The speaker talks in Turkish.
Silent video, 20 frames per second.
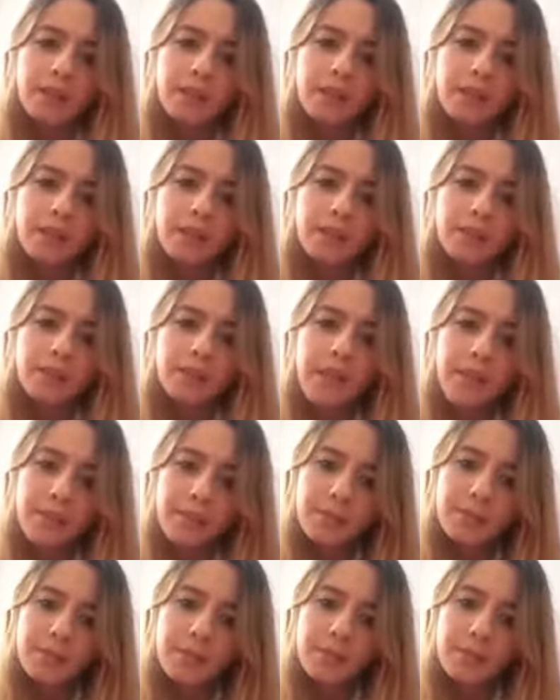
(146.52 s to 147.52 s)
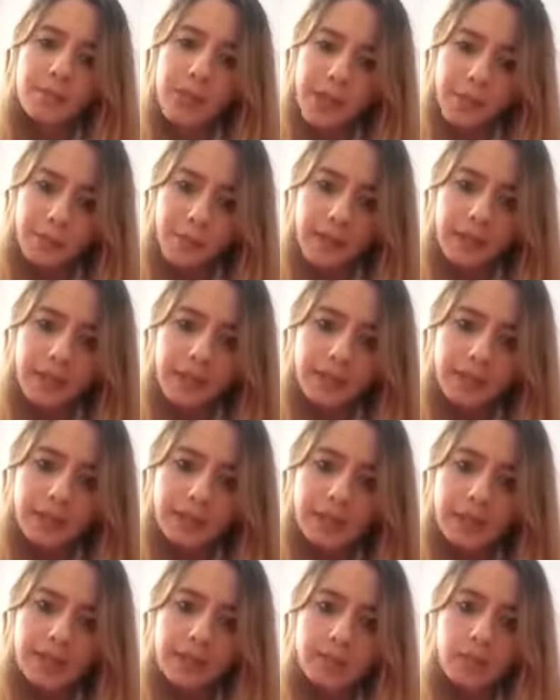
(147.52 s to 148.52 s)
Ee, benim MHP'lere
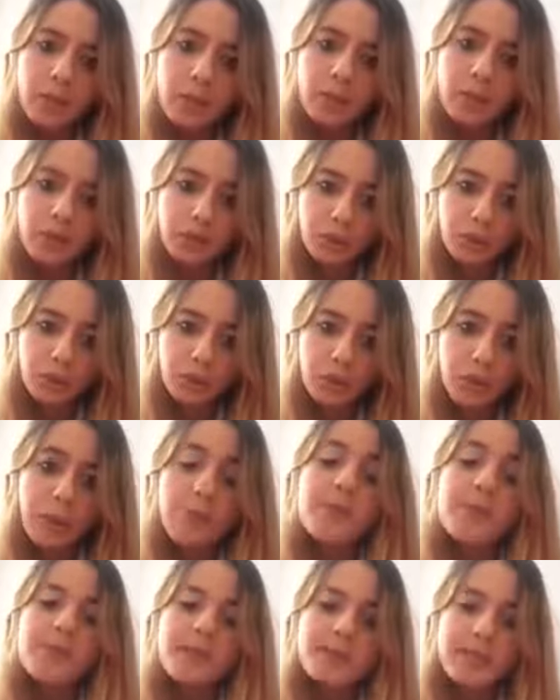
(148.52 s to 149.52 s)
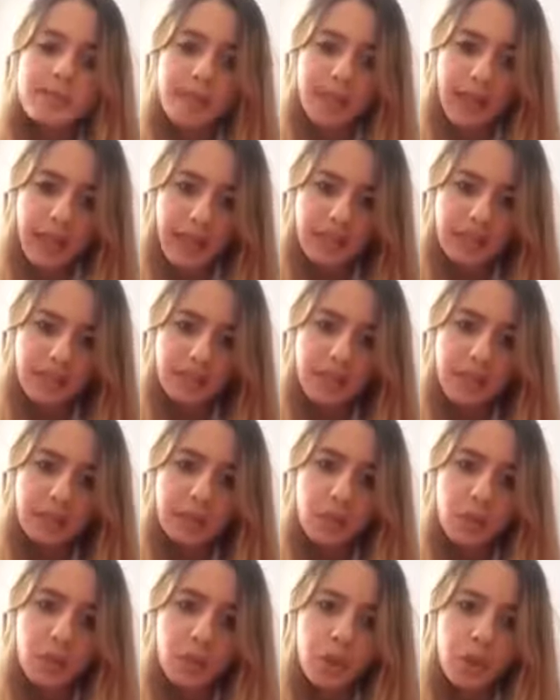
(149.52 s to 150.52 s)
kızdığım nokta şuydu. Siz
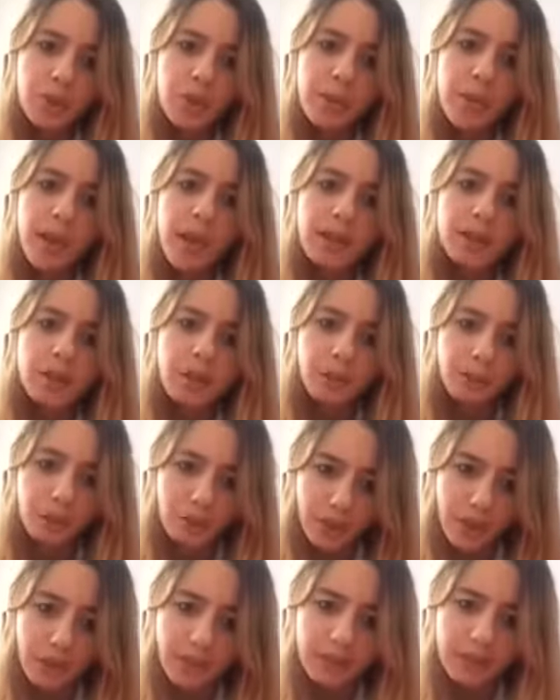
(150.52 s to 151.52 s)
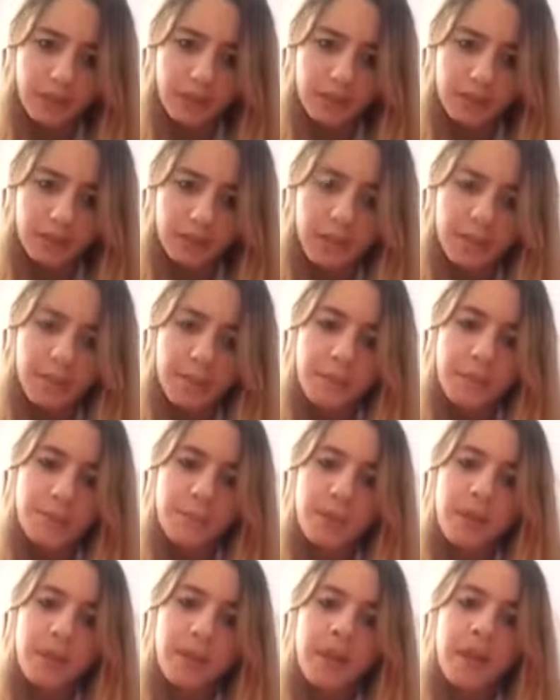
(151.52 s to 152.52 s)
gerçekten Türkçü bir parti olsaydınız
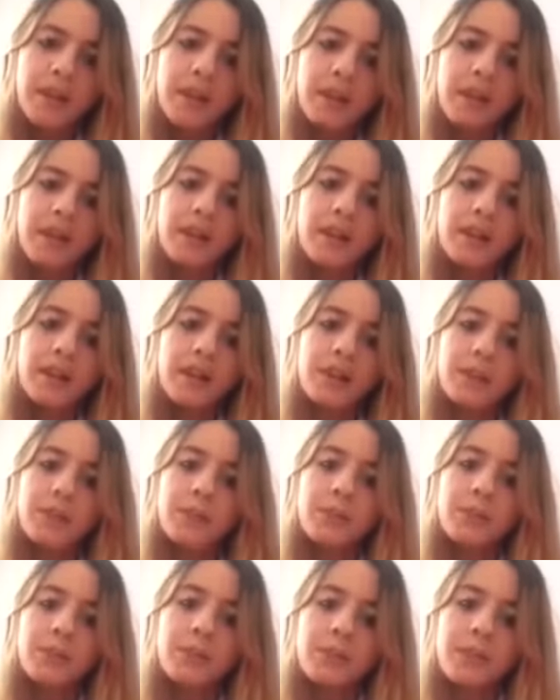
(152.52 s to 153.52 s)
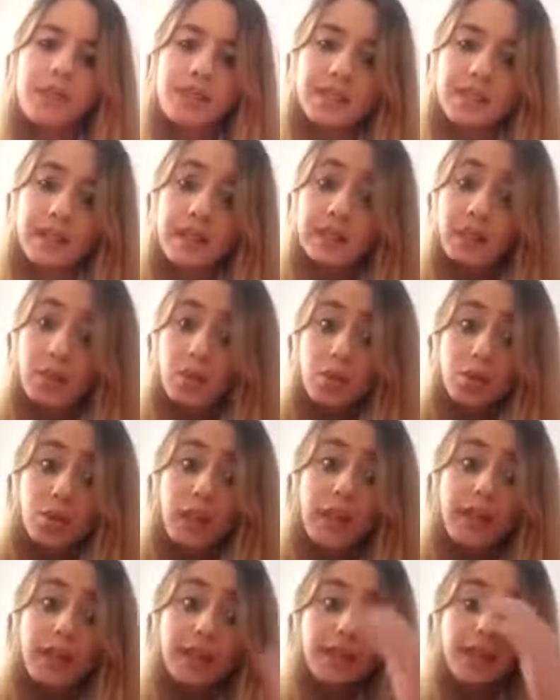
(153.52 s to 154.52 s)
e, siz zaten
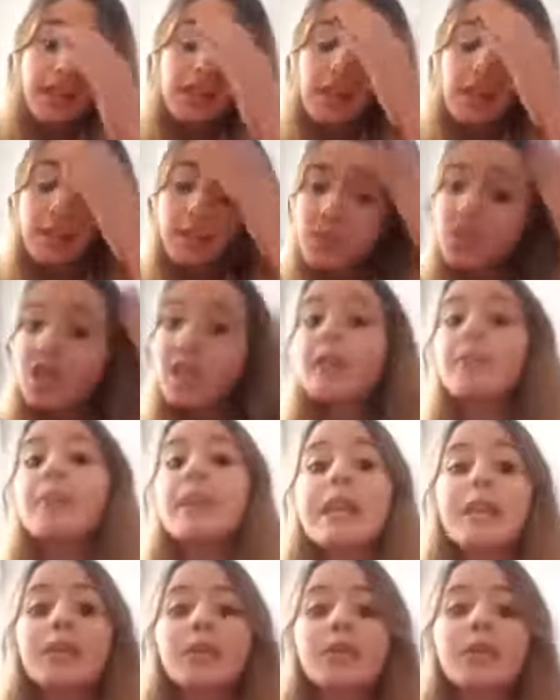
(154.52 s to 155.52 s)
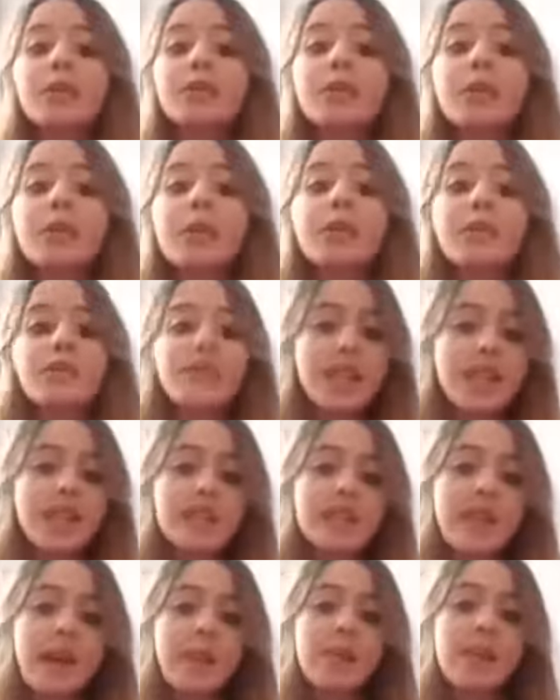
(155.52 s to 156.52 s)
%50'yi geçemeyeceğini biliyordun.
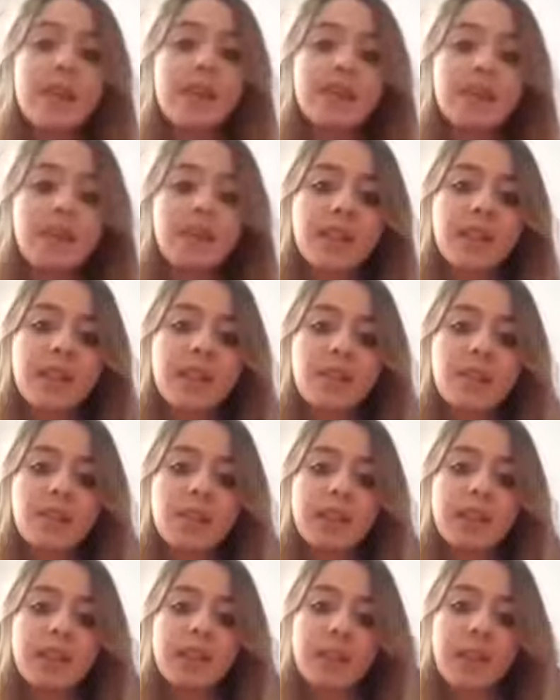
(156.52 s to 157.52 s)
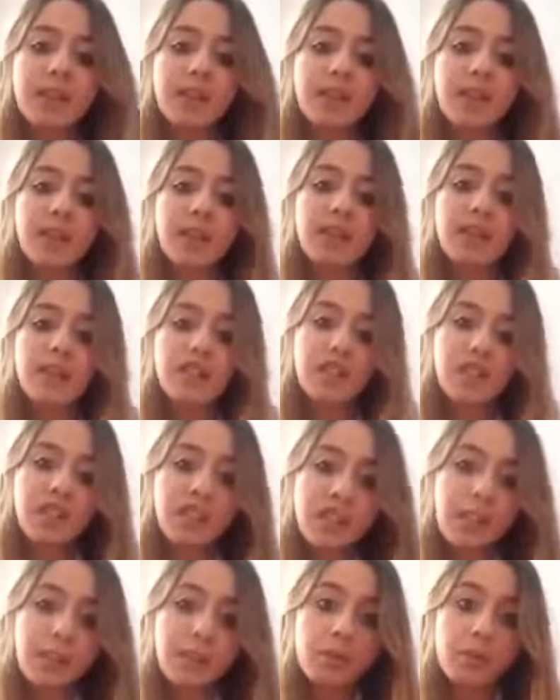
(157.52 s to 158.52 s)
80 milletvekilinin üzerinde milletvekili
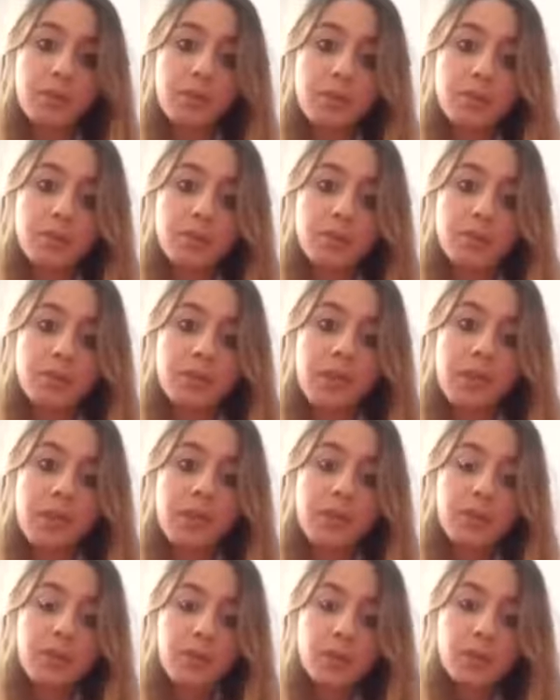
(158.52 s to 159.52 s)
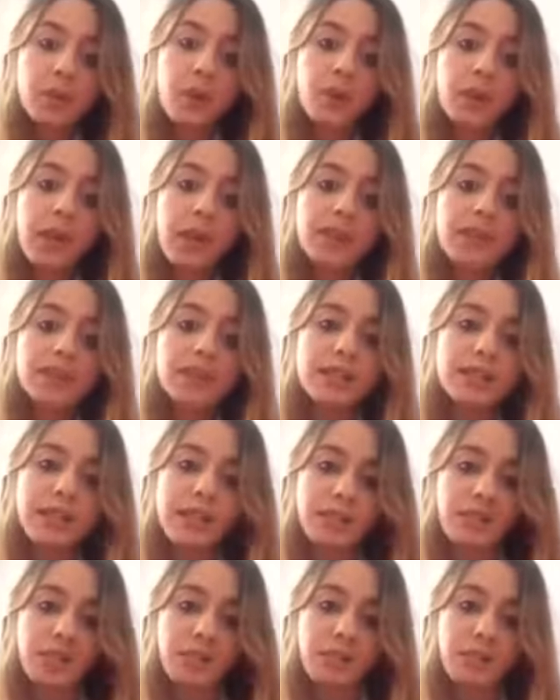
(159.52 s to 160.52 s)
çıkaramıyorsun. %16'yı
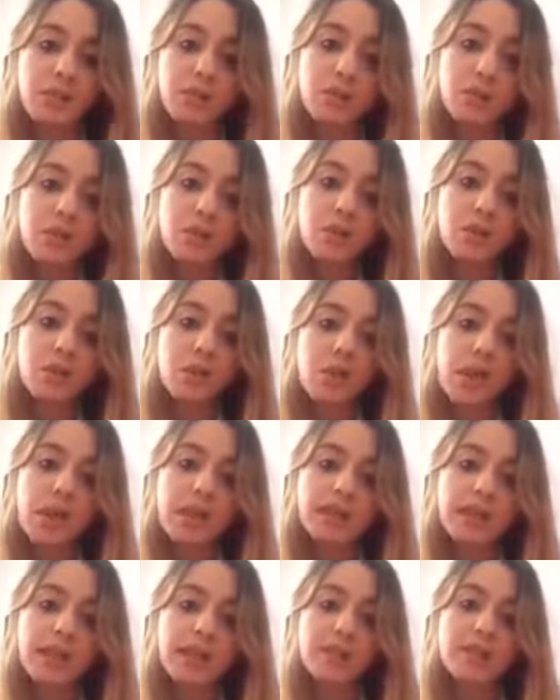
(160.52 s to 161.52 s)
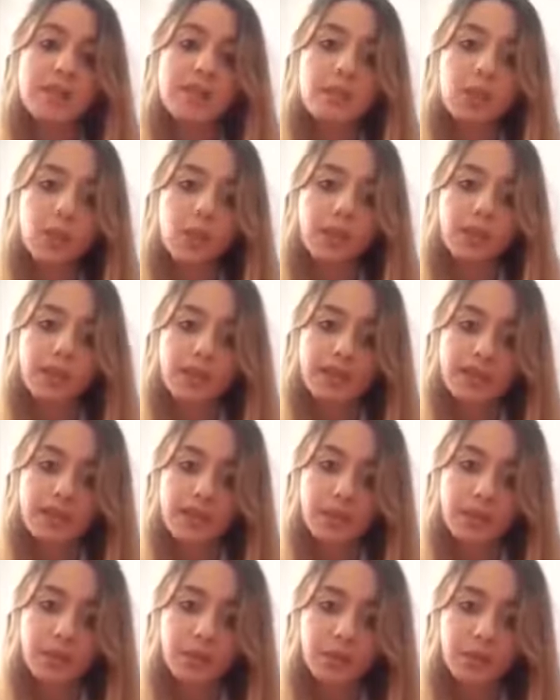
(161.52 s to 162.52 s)
geçemiyorsun. %16 almışsın ona bile
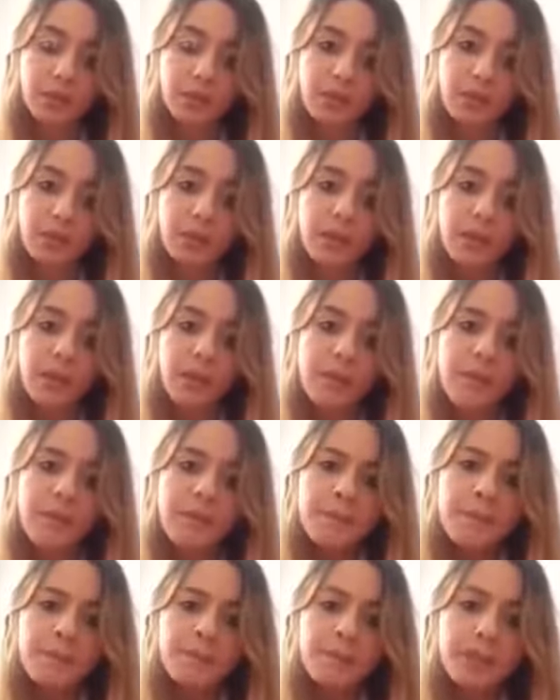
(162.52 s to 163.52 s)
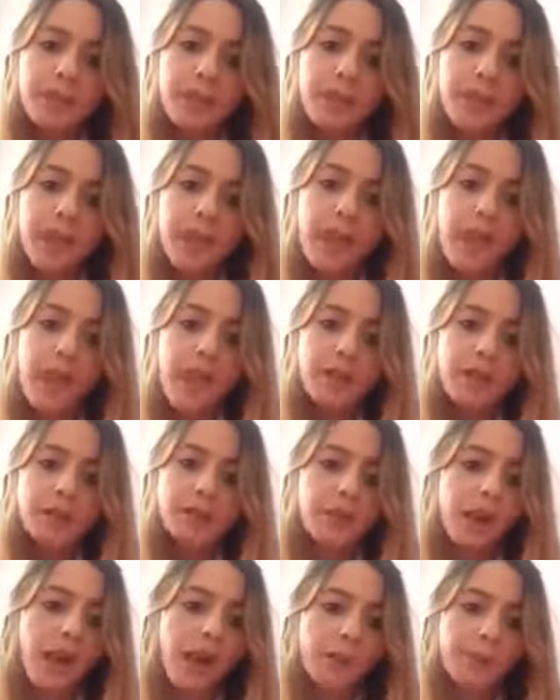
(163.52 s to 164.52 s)
seviniyorsun.
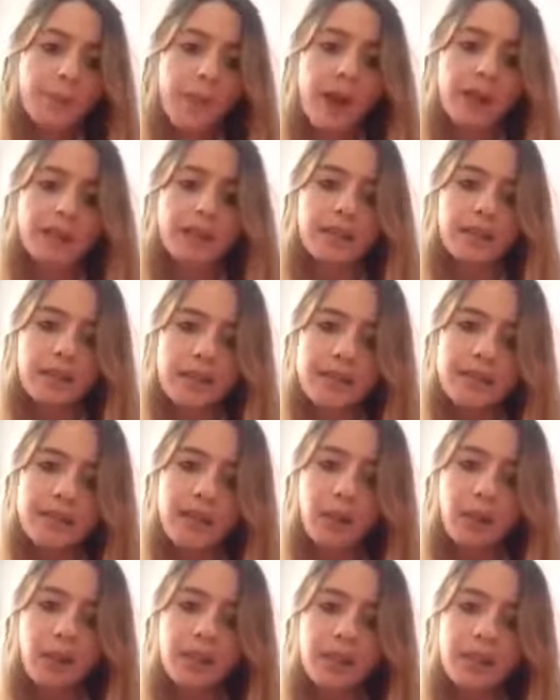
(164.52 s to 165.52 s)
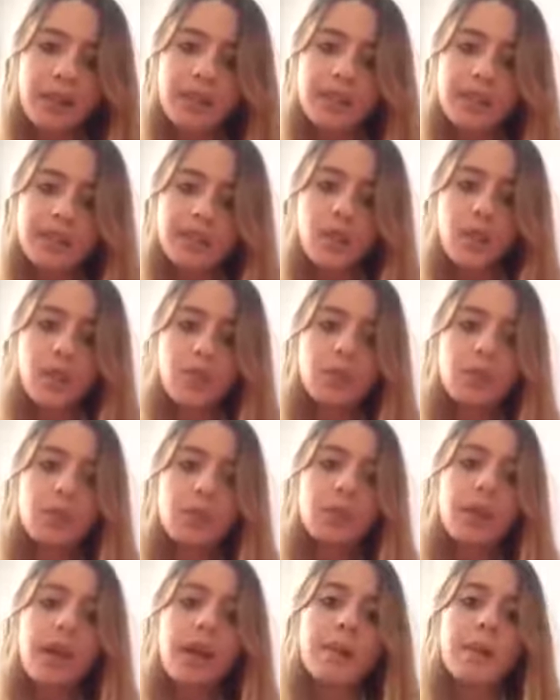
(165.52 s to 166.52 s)
Eğer AK Parti'ye destek olsaydın
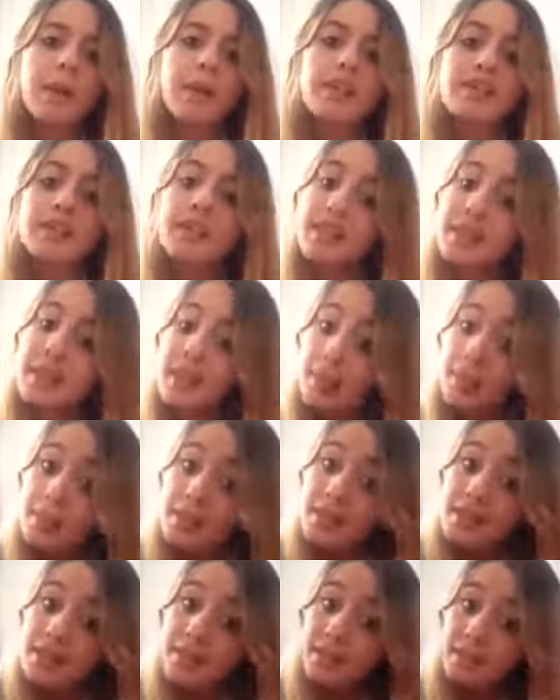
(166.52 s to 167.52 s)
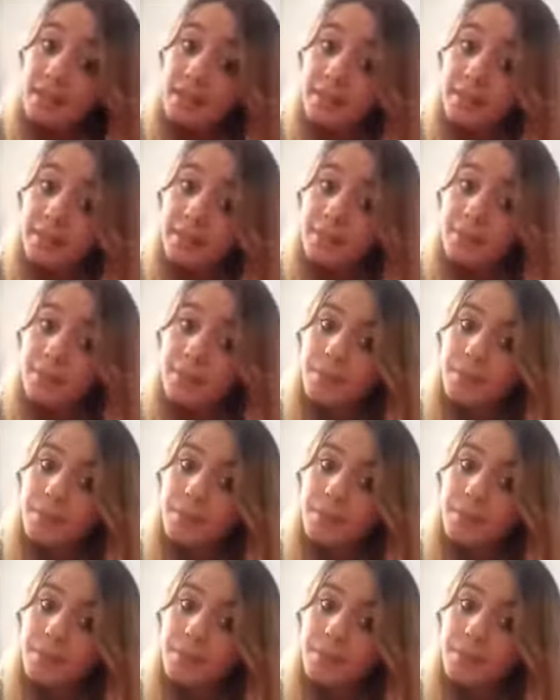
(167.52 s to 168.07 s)
bunlar meclise giremeseydi.